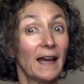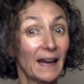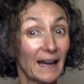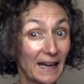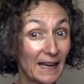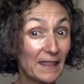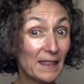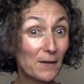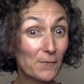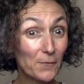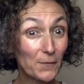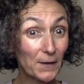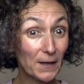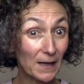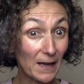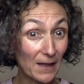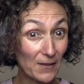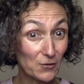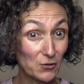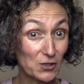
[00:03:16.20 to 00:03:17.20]
Quedan
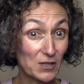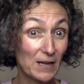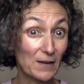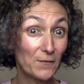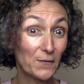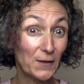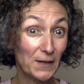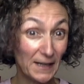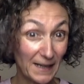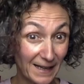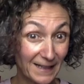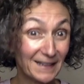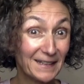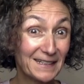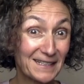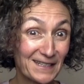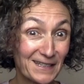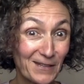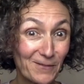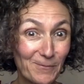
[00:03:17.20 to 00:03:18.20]
fijados al final de
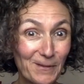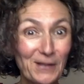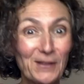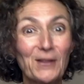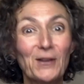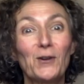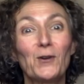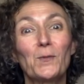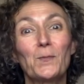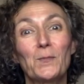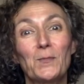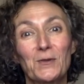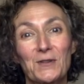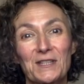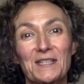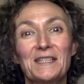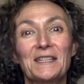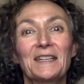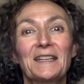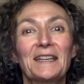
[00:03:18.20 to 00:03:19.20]
este vídeo por
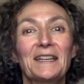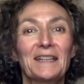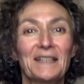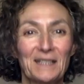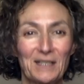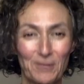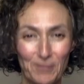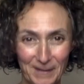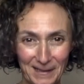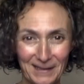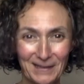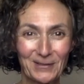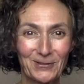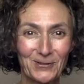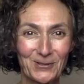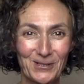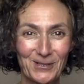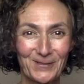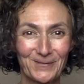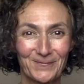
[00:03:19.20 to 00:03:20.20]
si quieres
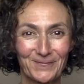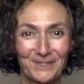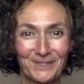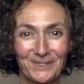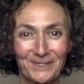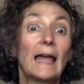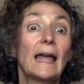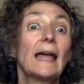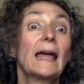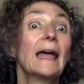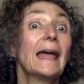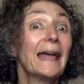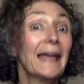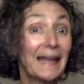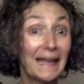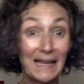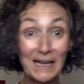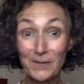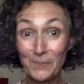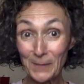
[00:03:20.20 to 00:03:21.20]
verlos.
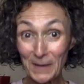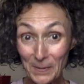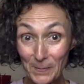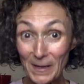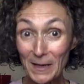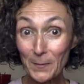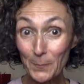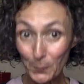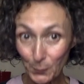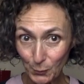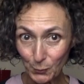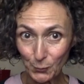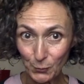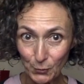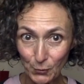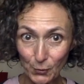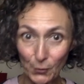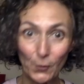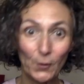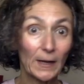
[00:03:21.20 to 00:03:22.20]
El primer
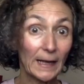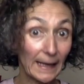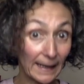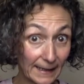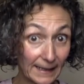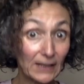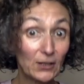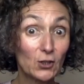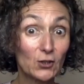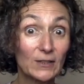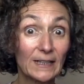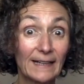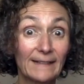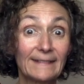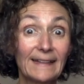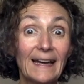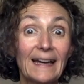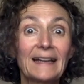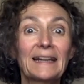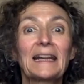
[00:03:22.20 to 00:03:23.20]
punto que quiero
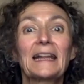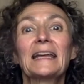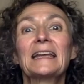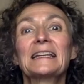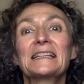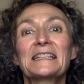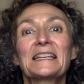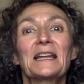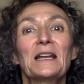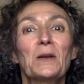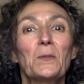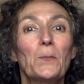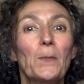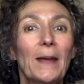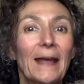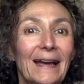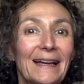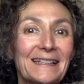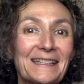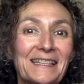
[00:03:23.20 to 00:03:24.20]
tratar es el
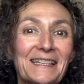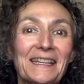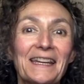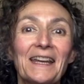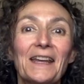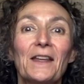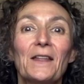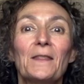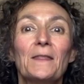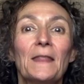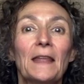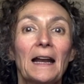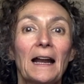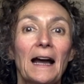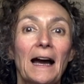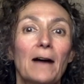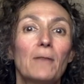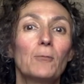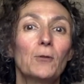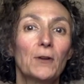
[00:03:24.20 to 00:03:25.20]
pH del
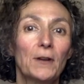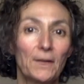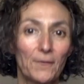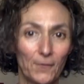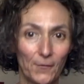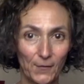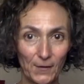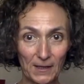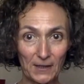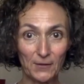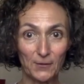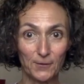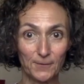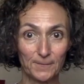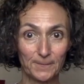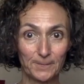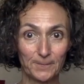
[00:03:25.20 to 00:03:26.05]
jabón en frío.